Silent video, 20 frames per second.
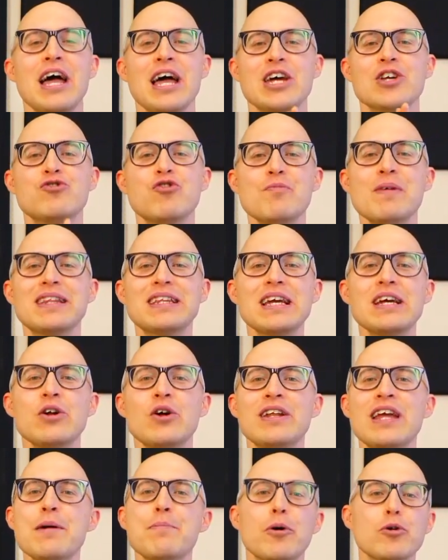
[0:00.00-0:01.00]
et je vous mettrai
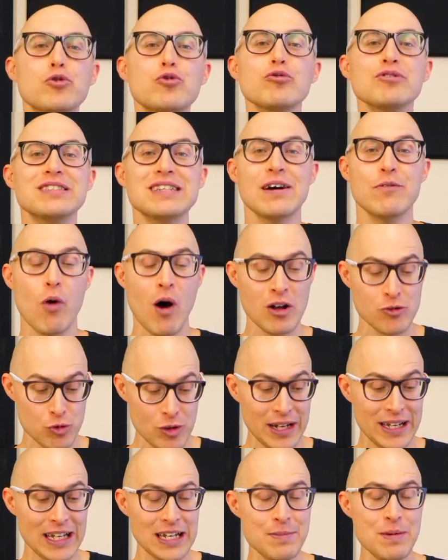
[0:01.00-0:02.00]
le lien pour tout savoir
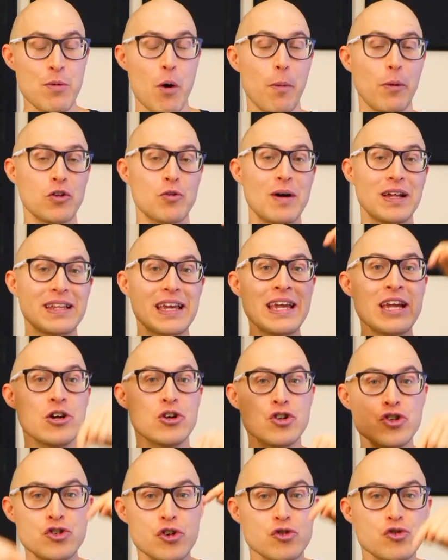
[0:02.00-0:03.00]
sur l'Académie Mon prof de Batterie
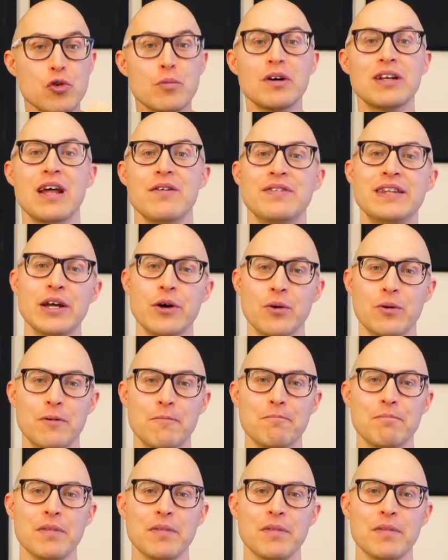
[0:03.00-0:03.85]
juste au bas de la vidéo.